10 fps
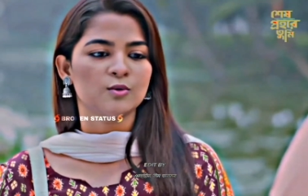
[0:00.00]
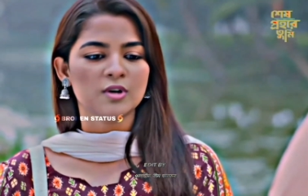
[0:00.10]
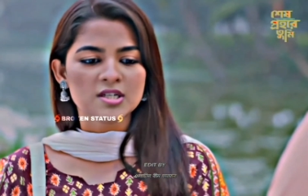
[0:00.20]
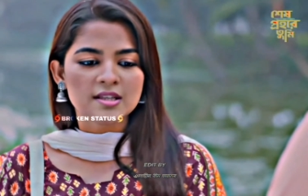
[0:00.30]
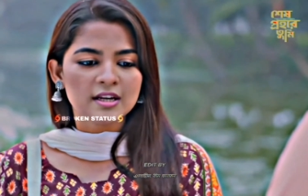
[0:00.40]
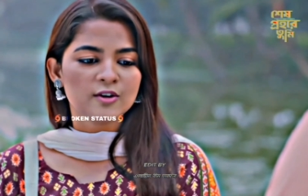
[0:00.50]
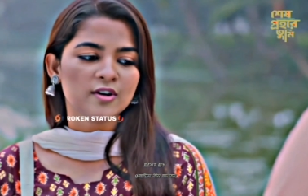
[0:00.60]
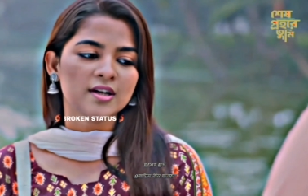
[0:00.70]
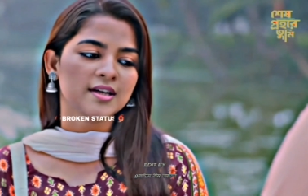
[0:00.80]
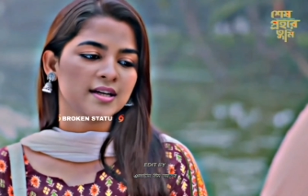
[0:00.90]
ও আসতে দেরি
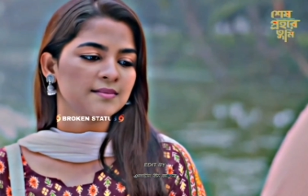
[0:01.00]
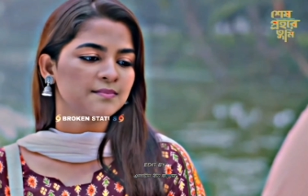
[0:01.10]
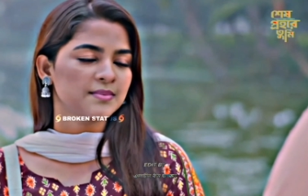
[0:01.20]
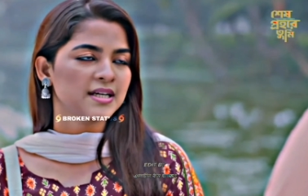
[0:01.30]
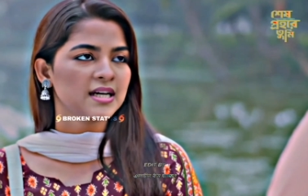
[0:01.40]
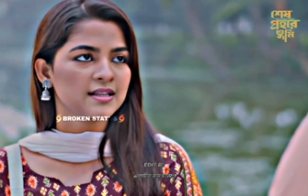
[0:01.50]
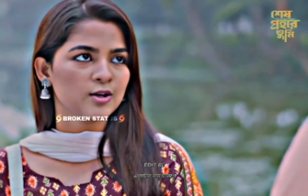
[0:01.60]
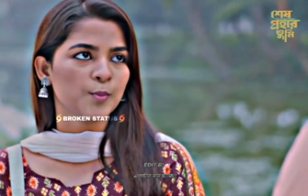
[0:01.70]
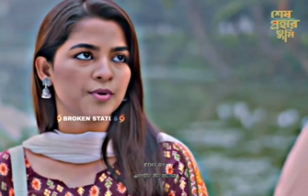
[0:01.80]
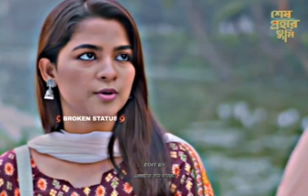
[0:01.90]
করে তাই এখানে
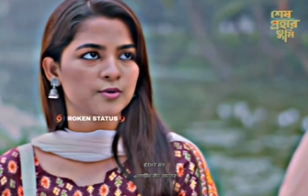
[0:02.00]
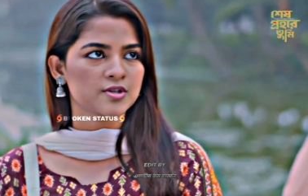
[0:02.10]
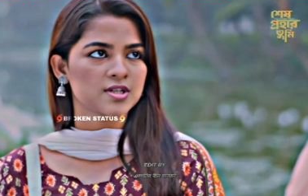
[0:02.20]
দাঁড়িয়ে অপেক্ষা